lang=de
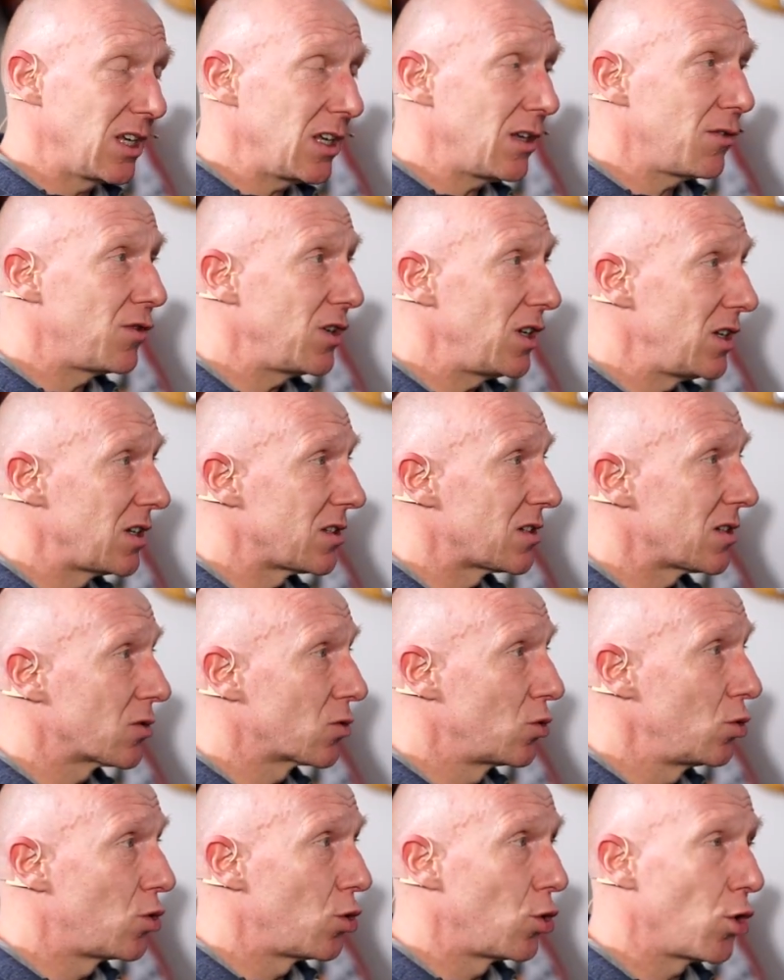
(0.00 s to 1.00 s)
Ich finde, es ist
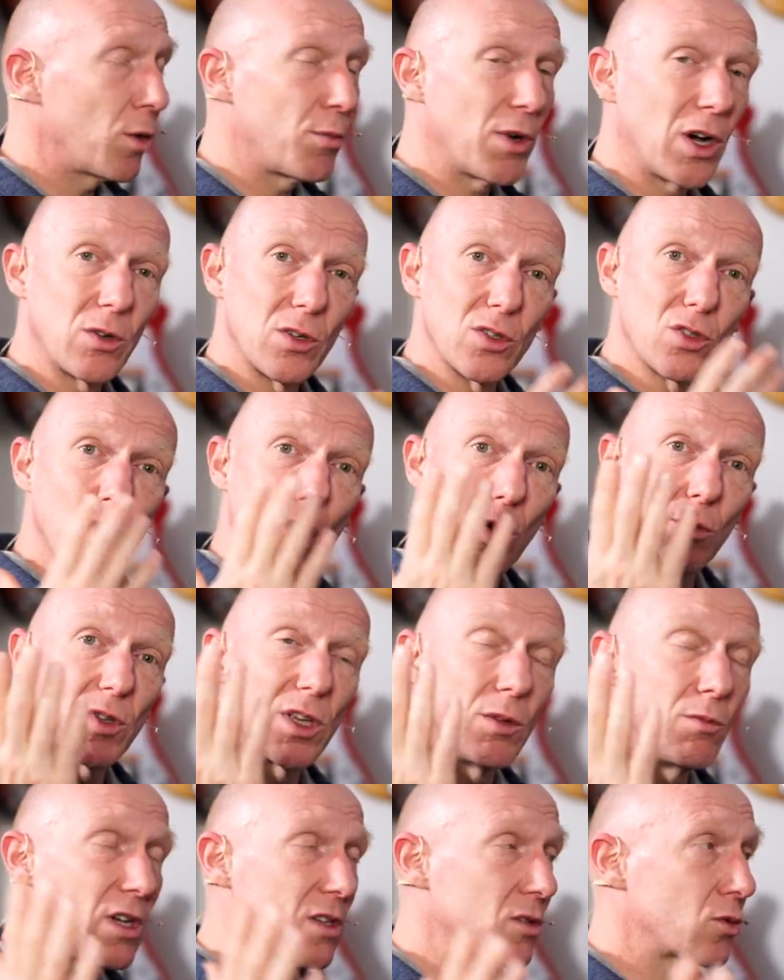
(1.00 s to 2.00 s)
gut hörbar und es räumt
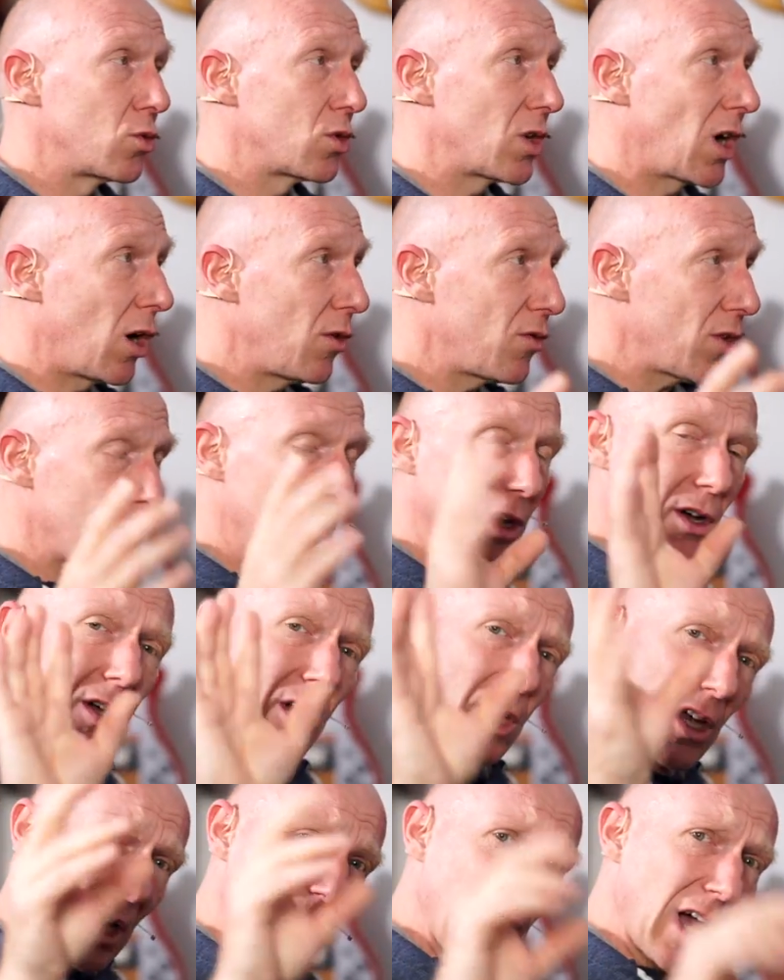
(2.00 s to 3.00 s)
den Mix gut auf, aber
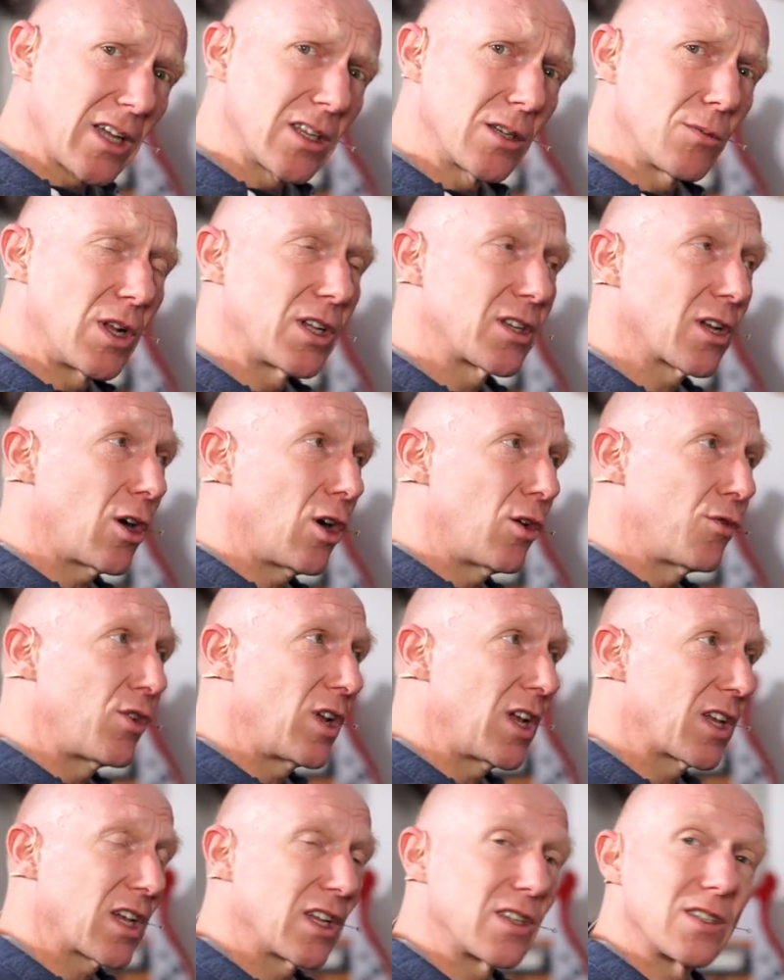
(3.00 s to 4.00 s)
achte mal drauf,
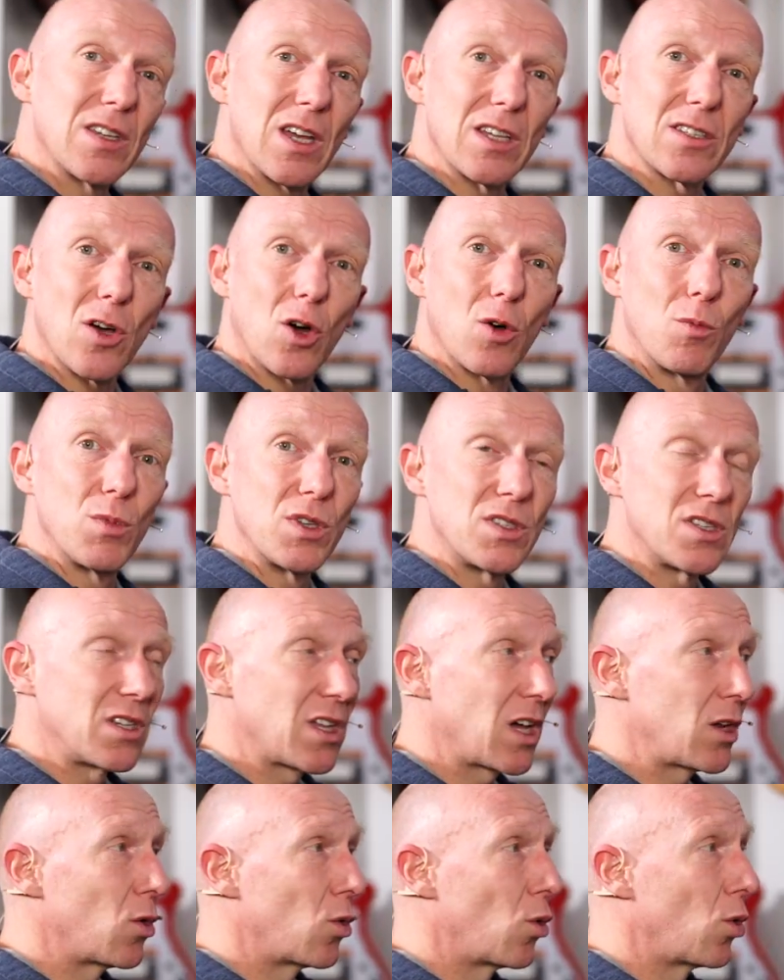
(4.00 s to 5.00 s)
vielleicht kannst du jetzt auch ein bisschen
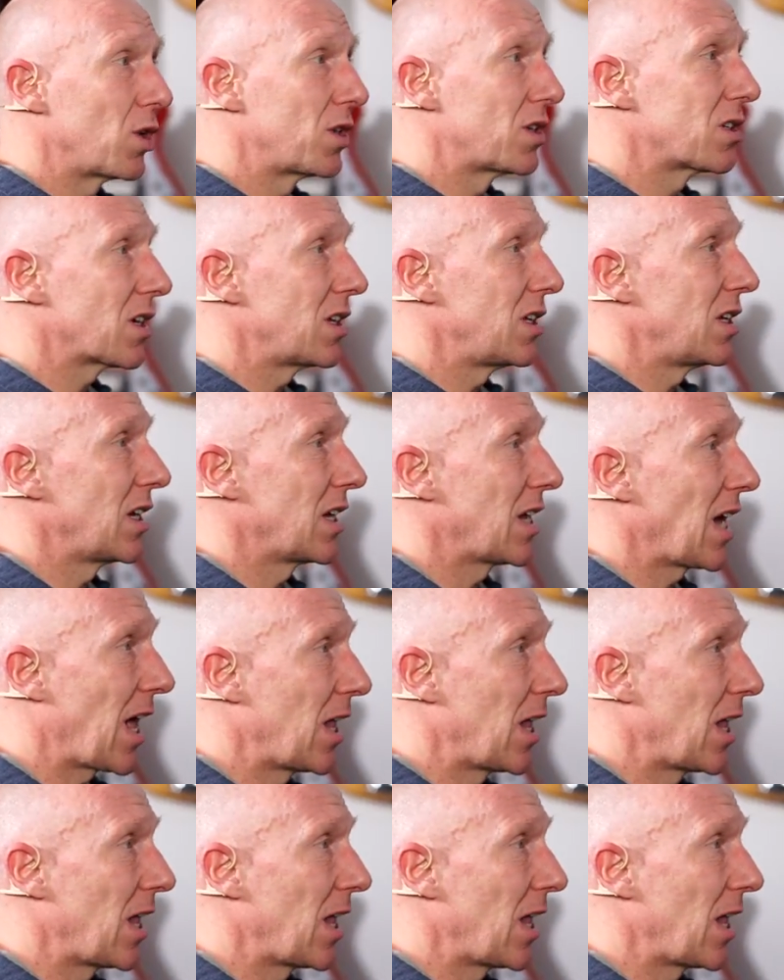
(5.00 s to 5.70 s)
deine Ohren trainieren.